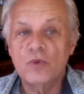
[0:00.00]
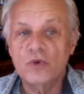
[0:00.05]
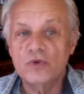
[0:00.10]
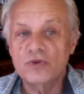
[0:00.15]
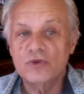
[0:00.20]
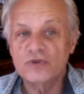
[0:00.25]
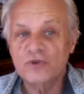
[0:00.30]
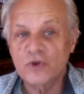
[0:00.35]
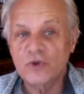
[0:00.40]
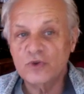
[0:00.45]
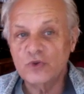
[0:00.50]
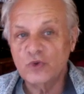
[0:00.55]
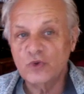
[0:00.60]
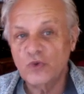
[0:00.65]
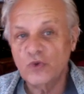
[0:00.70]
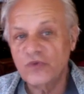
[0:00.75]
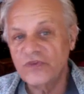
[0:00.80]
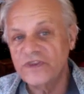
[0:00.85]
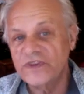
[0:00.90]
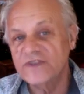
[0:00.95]
une sorte de
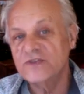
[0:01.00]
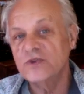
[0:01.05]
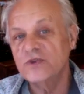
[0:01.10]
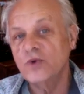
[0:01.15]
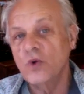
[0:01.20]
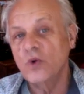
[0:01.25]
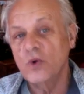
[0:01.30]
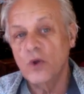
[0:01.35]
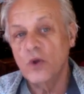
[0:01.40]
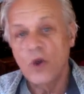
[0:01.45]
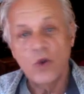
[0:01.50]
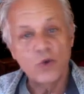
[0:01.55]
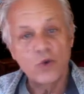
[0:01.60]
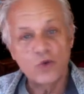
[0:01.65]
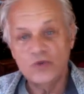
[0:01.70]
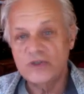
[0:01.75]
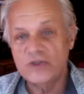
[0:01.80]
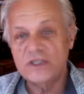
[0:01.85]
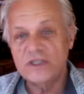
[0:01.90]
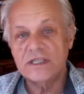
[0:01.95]
fiction
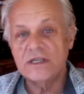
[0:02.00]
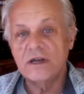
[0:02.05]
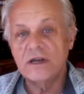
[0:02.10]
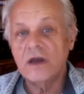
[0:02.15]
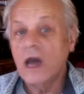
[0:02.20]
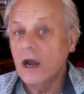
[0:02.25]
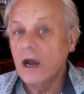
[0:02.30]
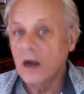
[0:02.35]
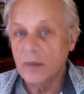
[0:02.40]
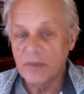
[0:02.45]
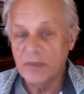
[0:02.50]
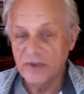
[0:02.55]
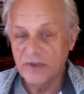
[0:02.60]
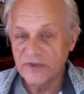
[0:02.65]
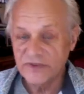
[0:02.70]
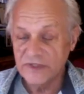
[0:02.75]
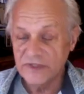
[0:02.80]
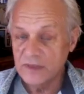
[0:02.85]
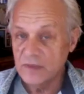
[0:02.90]
utile à la pensée,